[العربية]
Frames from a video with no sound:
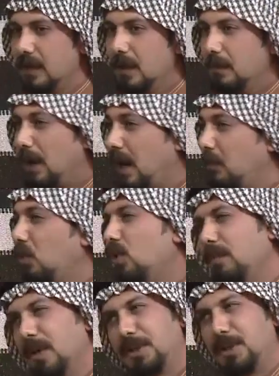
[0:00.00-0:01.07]

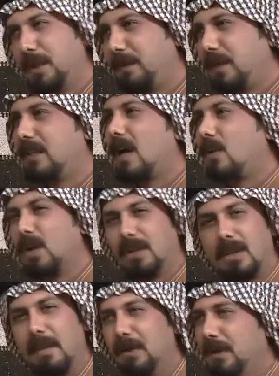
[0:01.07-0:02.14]
مهموم عشت بكدر
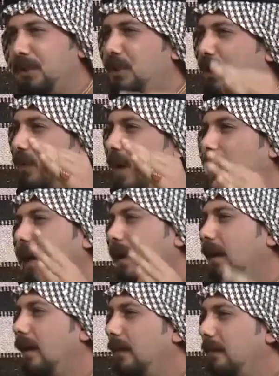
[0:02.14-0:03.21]
والدمع يجري وهل
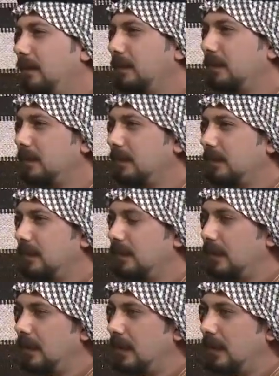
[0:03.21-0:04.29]
وهل
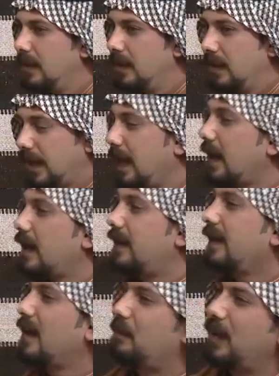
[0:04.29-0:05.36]
غيرك يا رب